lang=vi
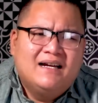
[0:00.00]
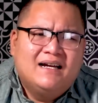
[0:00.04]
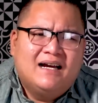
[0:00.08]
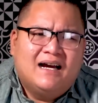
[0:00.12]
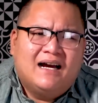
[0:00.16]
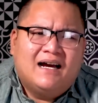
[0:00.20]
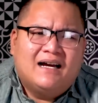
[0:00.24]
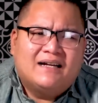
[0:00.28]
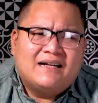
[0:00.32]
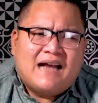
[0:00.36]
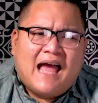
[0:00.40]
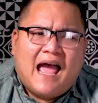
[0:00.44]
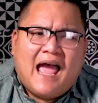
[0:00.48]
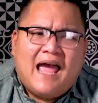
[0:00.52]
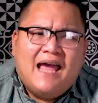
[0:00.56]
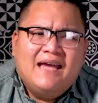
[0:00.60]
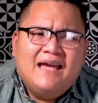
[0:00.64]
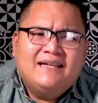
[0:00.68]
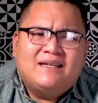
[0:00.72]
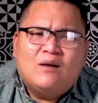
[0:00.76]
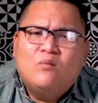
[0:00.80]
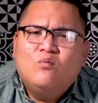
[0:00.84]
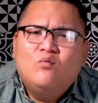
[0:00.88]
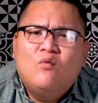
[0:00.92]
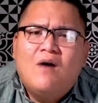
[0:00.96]
à, để
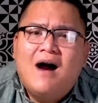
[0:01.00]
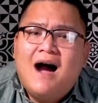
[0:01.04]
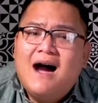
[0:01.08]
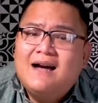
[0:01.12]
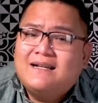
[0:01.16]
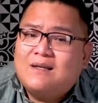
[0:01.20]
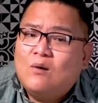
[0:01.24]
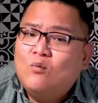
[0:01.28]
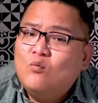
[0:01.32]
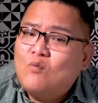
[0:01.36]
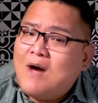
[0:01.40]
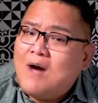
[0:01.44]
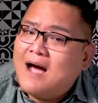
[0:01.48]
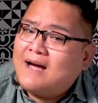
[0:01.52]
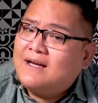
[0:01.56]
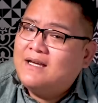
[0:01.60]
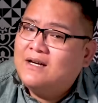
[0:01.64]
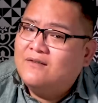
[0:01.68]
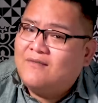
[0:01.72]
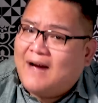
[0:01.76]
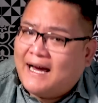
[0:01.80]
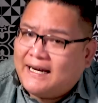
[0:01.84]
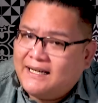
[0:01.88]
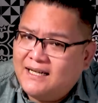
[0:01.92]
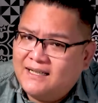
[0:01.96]
chống vơ chống quắc
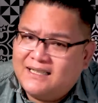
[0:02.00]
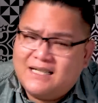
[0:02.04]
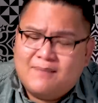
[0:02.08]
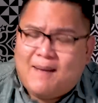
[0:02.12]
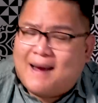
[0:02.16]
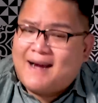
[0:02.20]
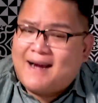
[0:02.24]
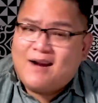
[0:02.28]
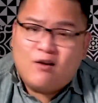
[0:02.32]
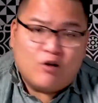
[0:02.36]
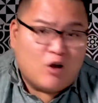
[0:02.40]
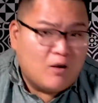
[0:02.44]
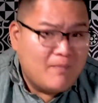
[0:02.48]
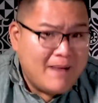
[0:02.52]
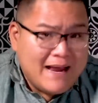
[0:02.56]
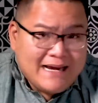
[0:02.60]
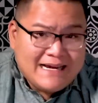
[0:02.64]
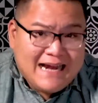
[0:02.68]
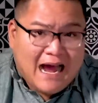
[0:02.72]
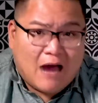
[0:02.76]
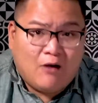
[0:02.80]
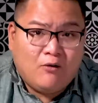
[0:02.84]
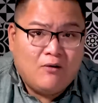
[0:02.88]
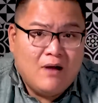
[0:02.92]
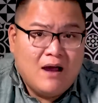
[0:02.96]
như vậy đó thì bạn đâu có biết
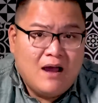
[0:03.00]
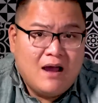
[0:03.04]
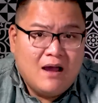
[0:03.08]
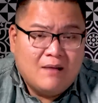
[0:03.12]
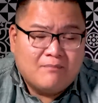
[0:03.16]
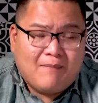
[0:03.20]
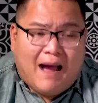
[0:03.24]
đâu